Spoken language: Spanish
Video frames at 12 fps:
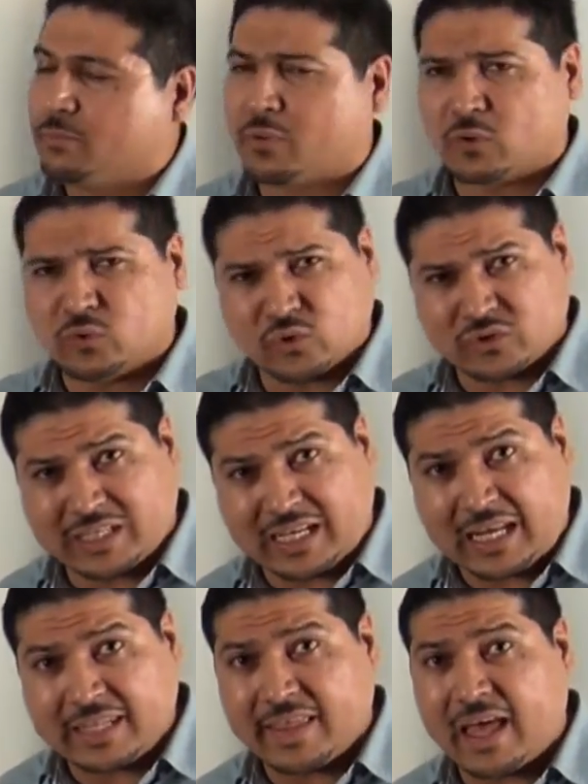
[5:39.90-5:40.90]
productos de
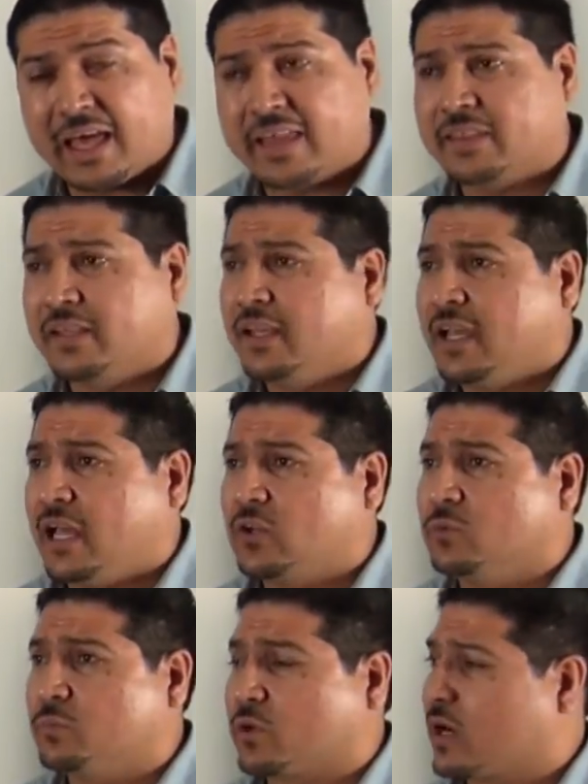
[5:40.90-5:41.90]
calidad,
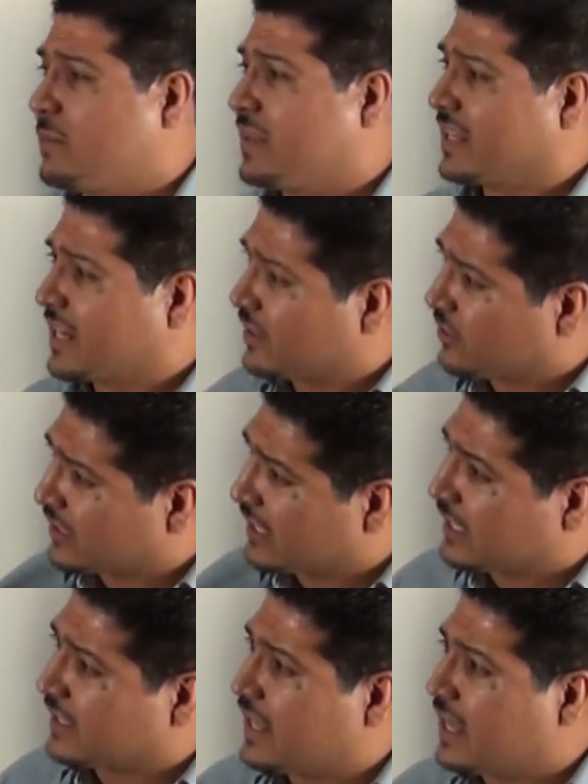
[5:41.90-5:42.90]
algún programa de radio de
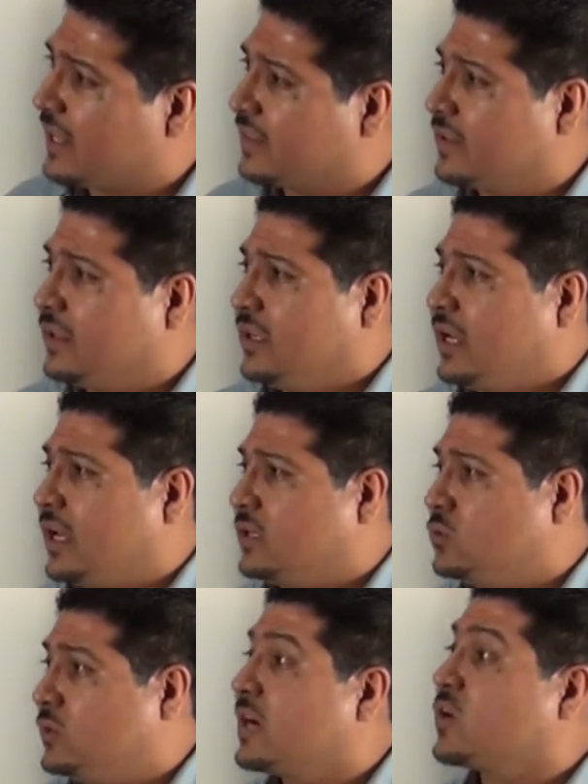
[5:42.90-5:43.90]
calidad,
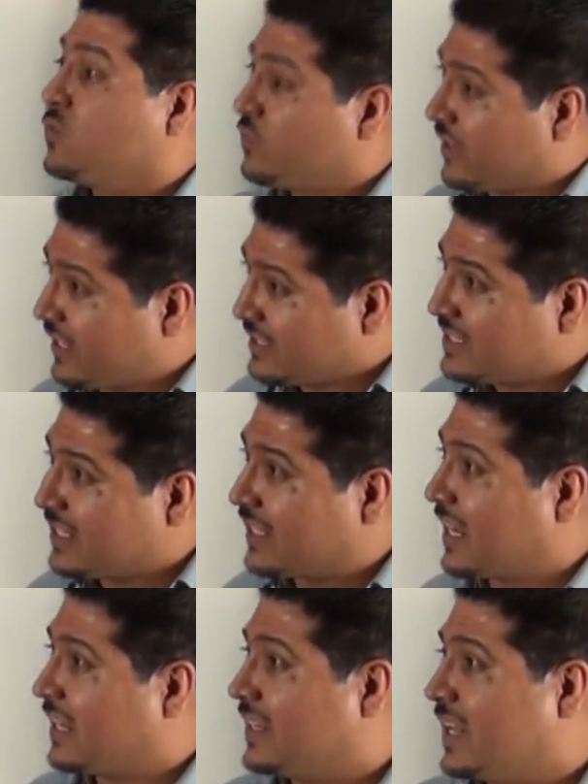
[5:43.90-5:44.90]
alguna conferencia de
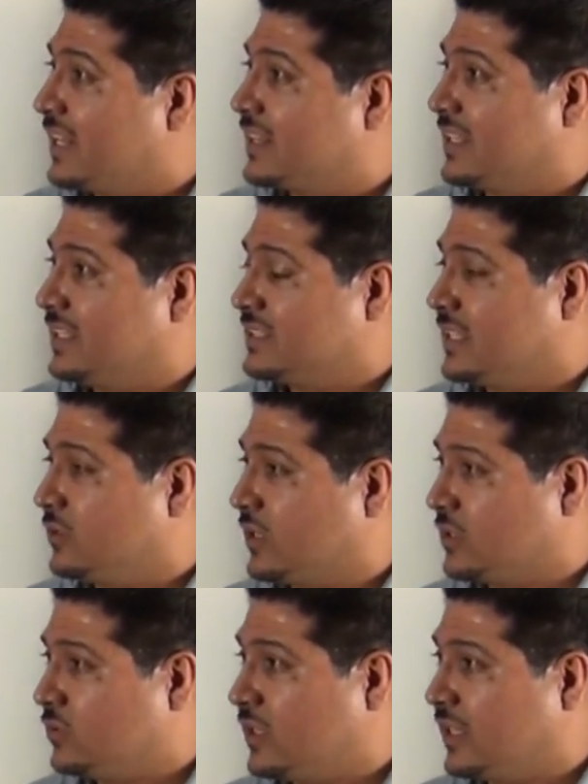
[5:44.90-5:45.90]
calidad, que es a lo
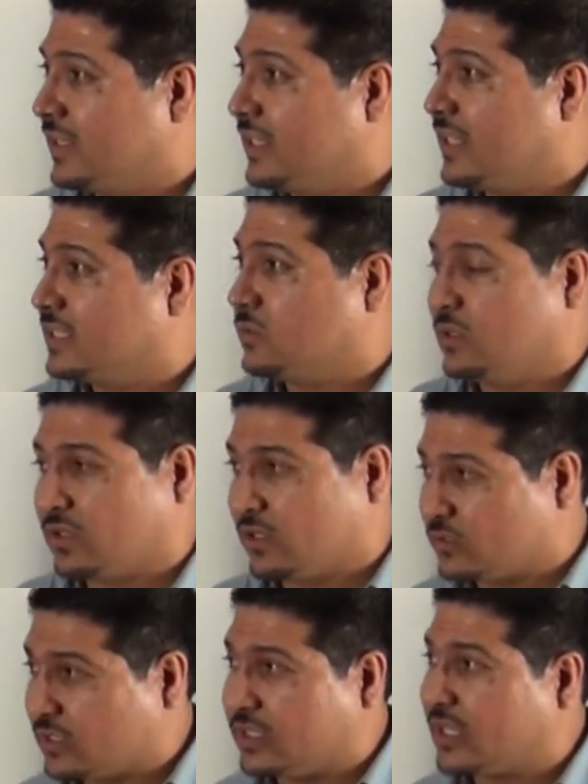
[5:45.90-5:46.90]
que tú te dedicas o a lo que
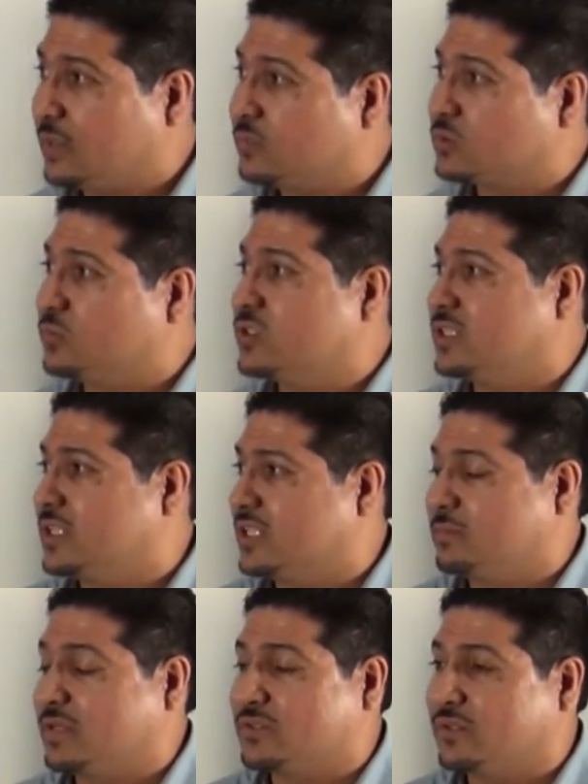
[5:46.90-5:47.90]
nos dedicamos muchas de
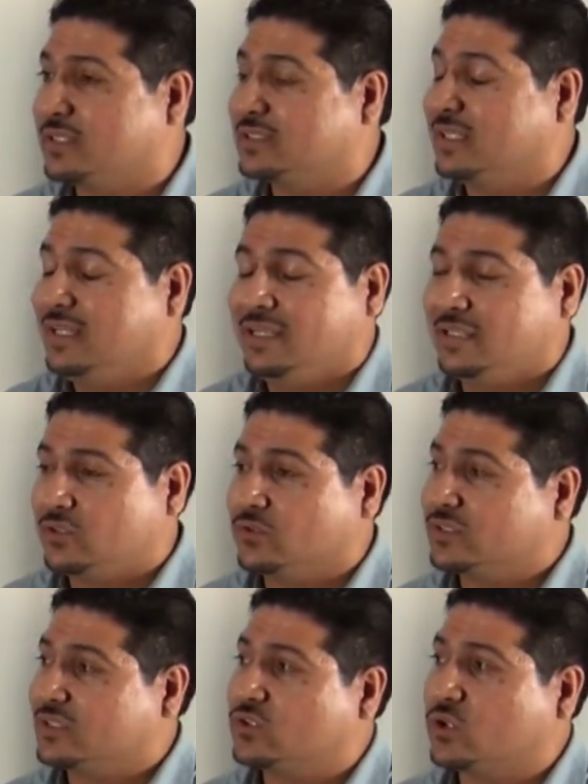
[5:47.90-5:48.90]
las personas.
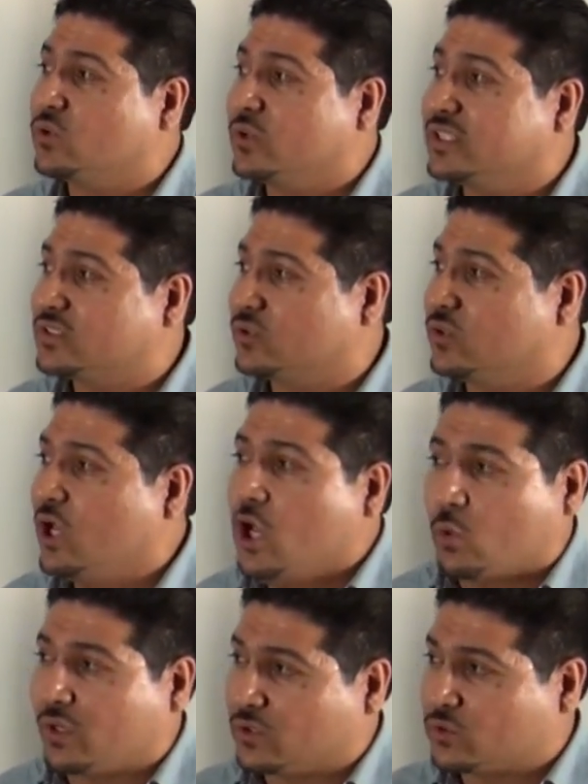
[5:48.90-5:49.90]
Entonces todo eso,
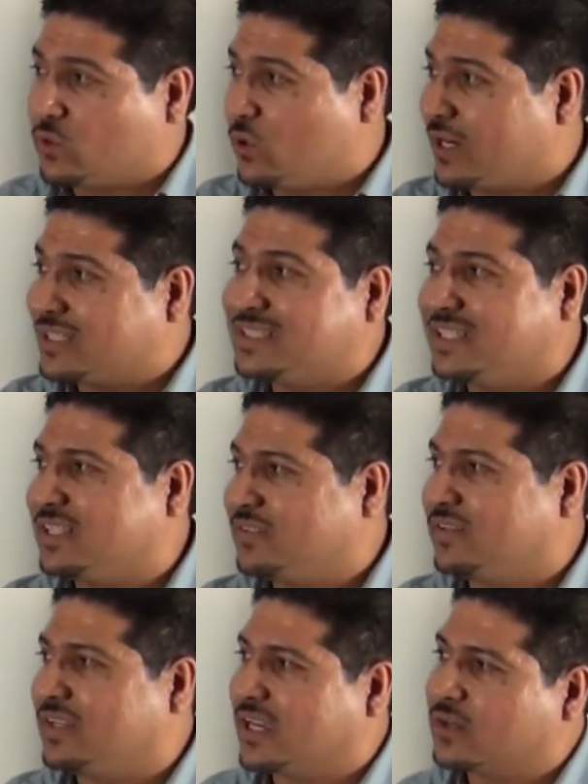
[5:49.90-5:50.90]
cuando tú logras
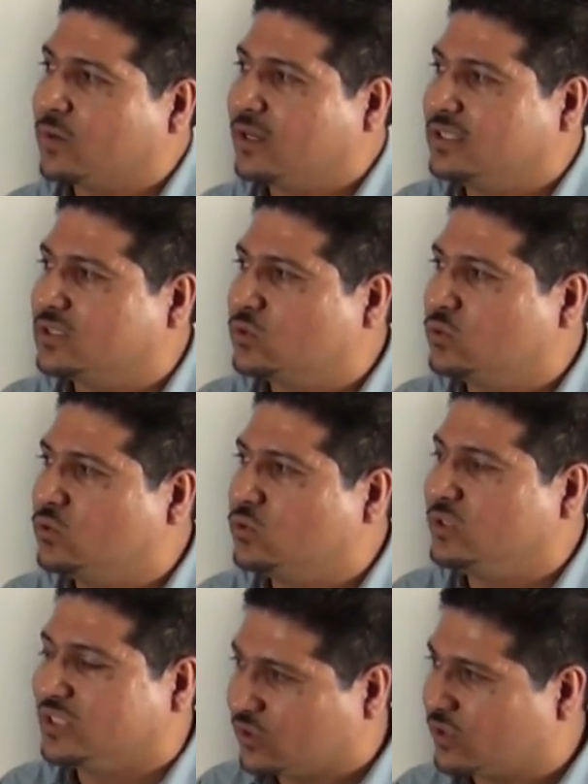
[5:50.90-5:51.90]
identificar cuál es
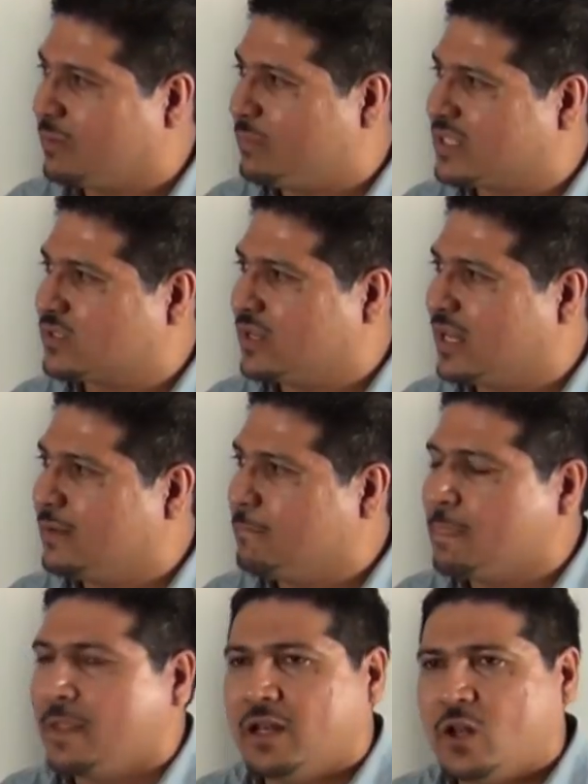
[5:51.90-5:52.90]
tu historia personal,
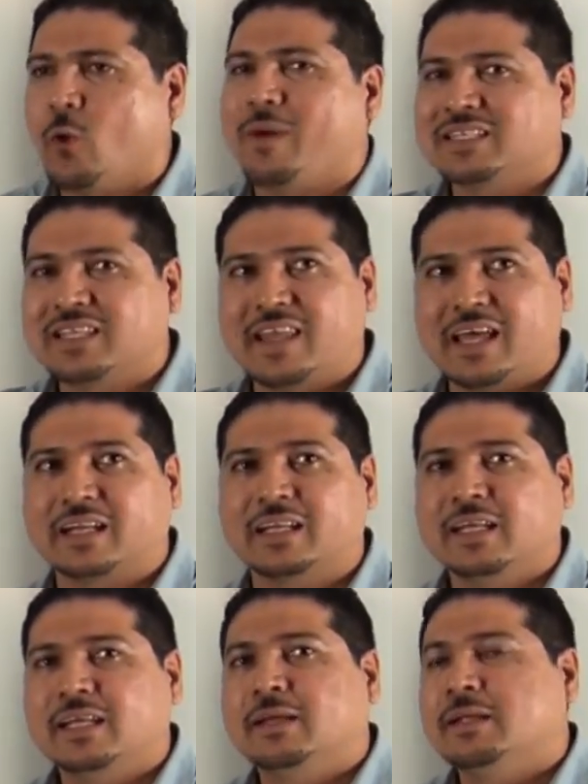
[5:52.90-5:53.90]
lo vas a dar